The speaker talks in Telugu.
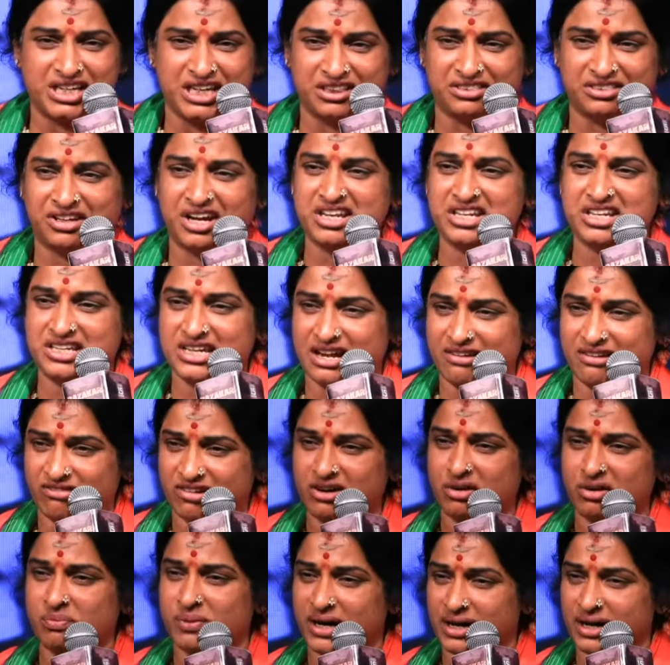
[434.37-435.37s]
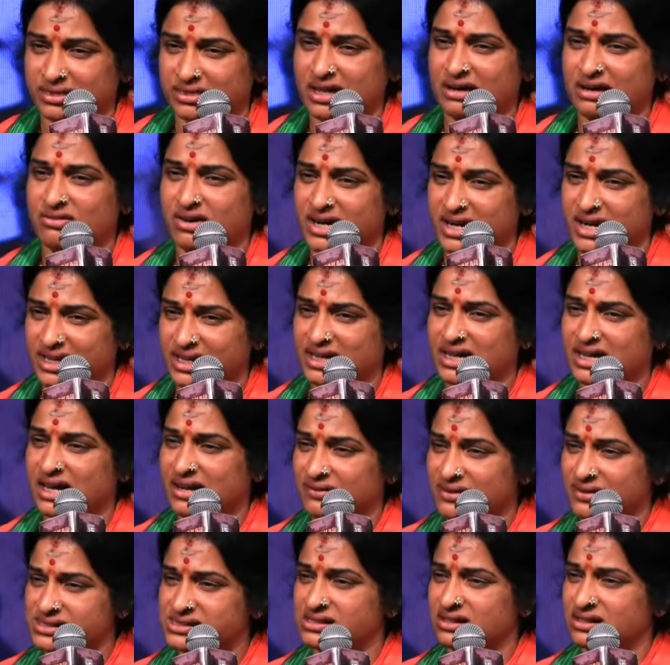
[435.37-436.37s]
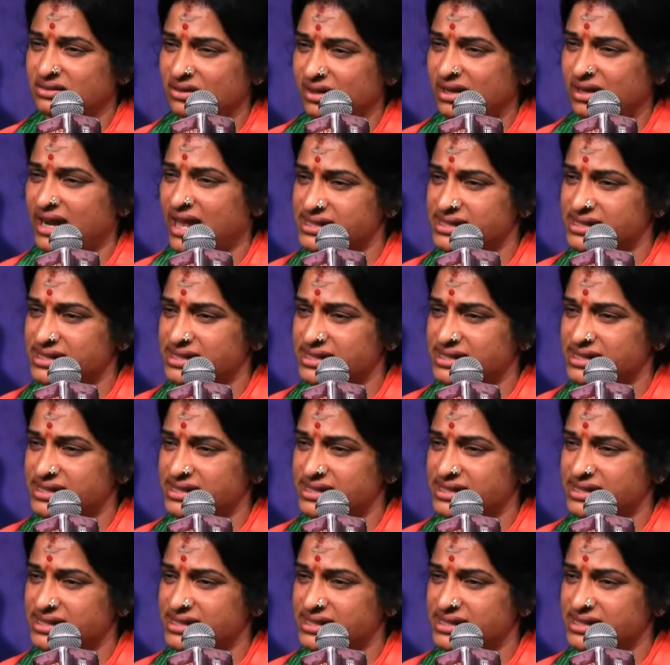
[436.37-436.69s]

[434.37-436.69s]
చరిత్ర ఎవడు పడితే వాడికి కావలసినట్టు